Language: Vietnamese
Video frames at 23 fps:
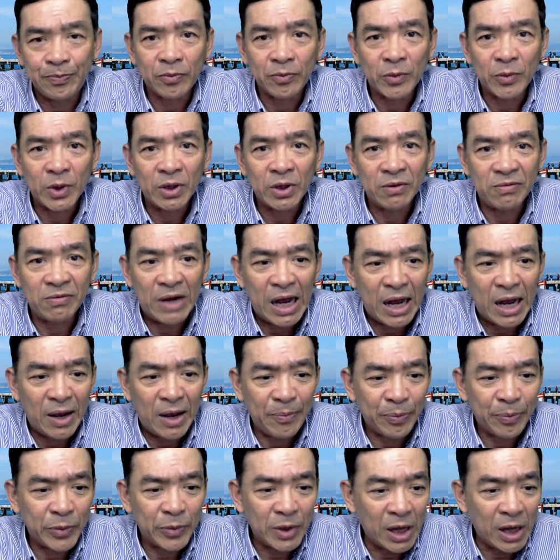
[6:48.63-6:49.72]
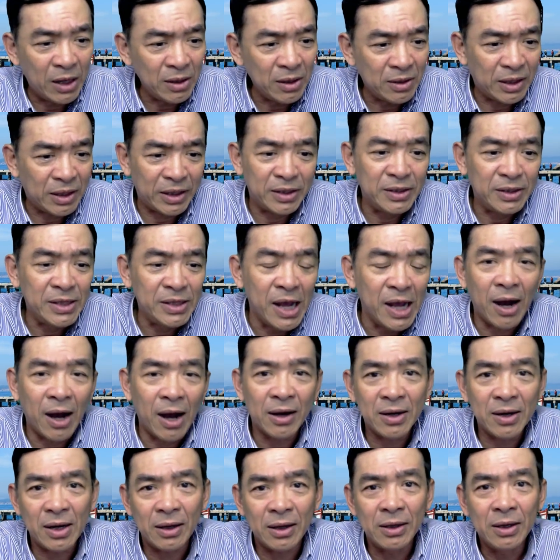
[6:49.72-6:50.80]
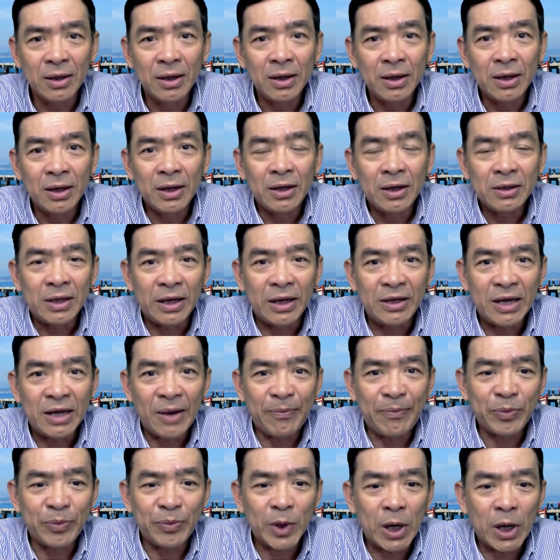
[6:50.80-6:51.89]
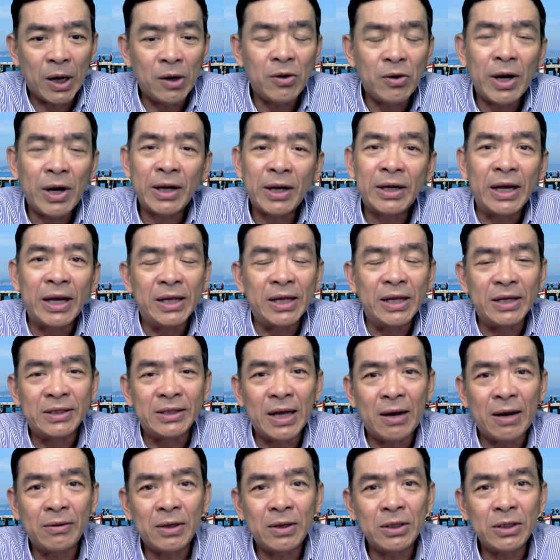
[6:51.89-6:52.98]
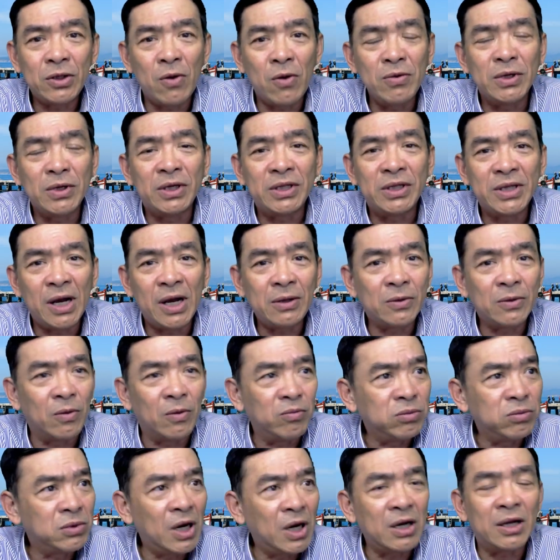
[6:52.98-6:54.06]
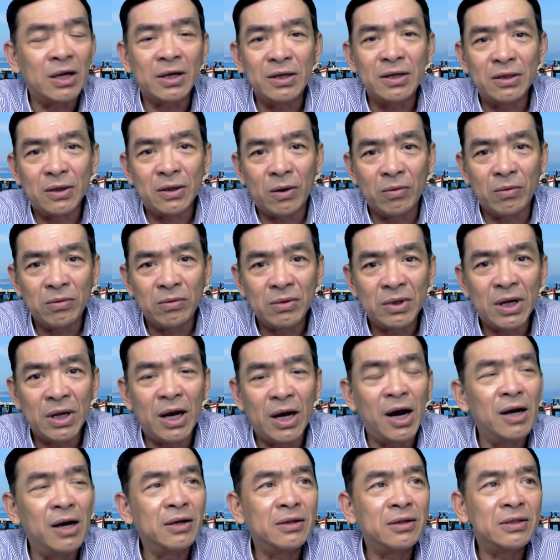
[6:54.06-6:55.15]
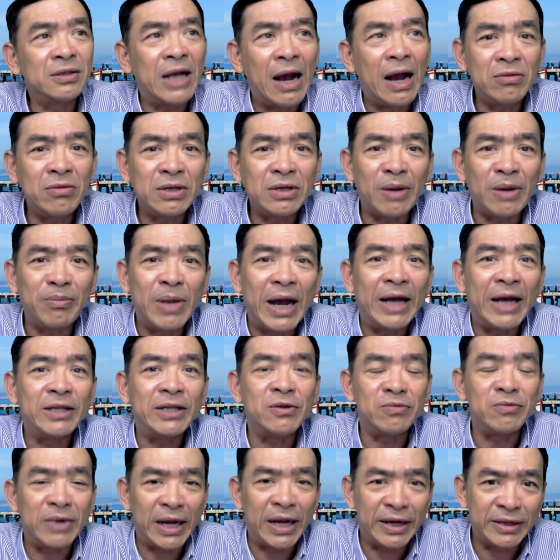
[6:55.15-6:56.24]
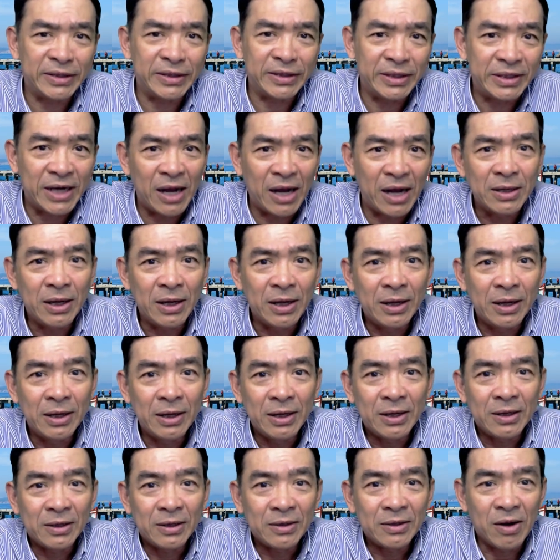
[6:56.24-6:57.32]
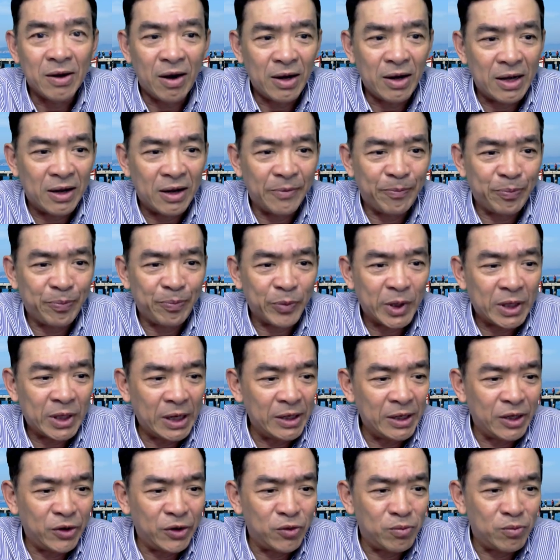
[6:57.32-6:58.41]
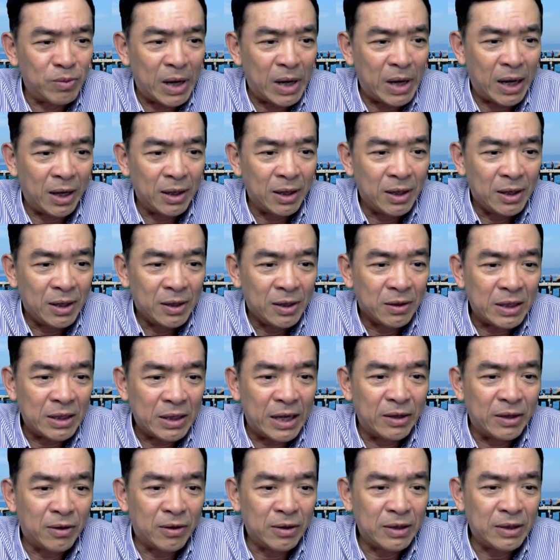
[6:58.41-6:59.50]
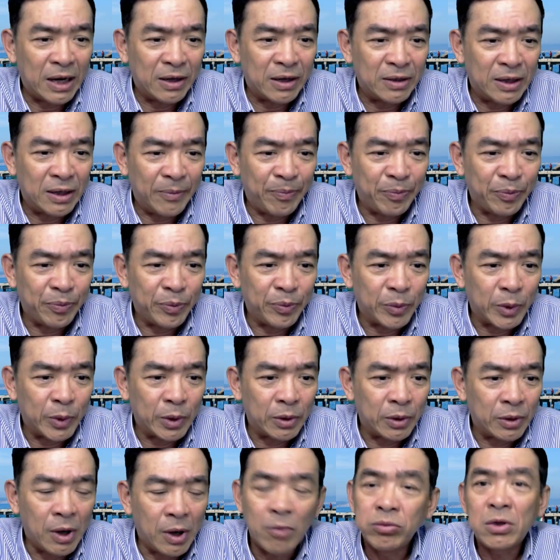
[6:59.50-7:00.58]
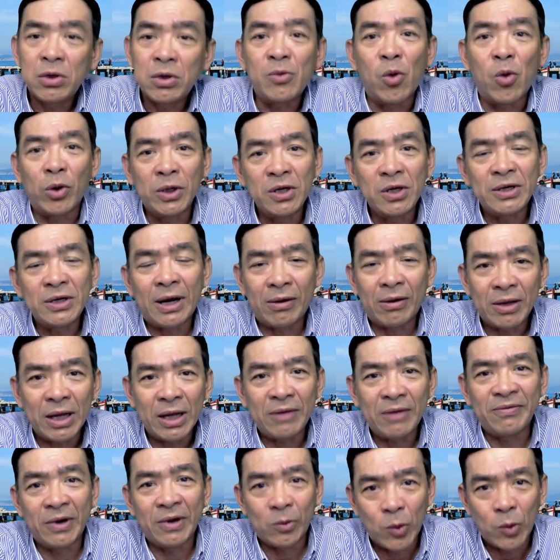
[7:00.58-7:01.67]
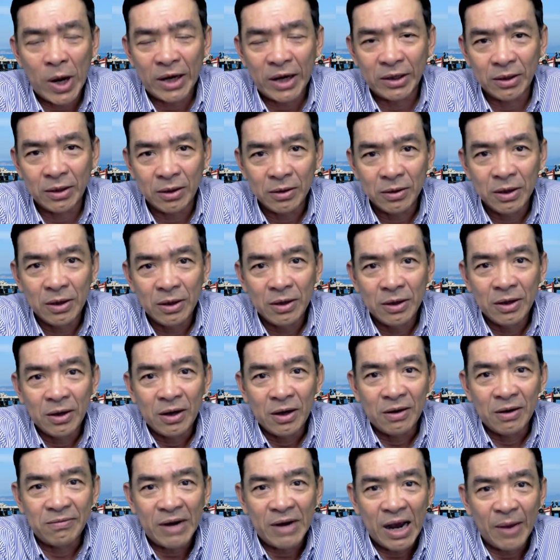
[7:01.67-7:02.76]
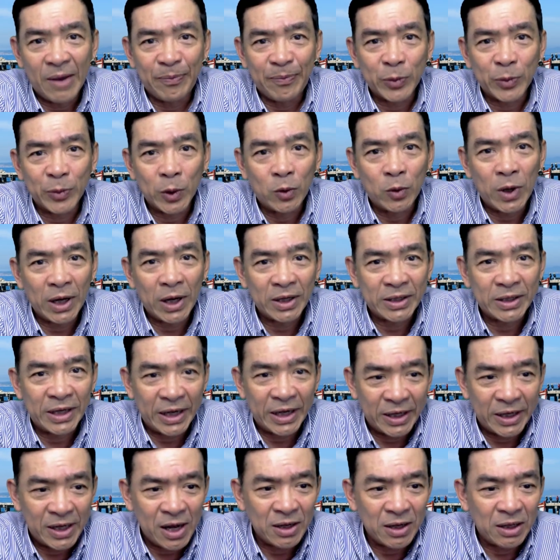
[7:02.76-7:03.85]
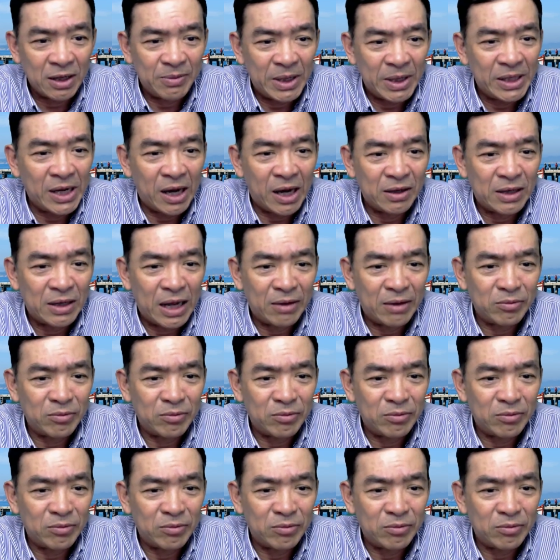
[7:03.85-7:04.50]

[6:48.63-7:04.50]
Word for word: và đến hiện giờ đó thì um, ở Hoa Kỳ thì sao cái số người chết cũng rất là kinh khủng hơn 620.000 người chết đó là cái điều mà có thể nói rằng không có một nước nào có thể vượt qua được và Hoa Kỳ đó thì bây giờ là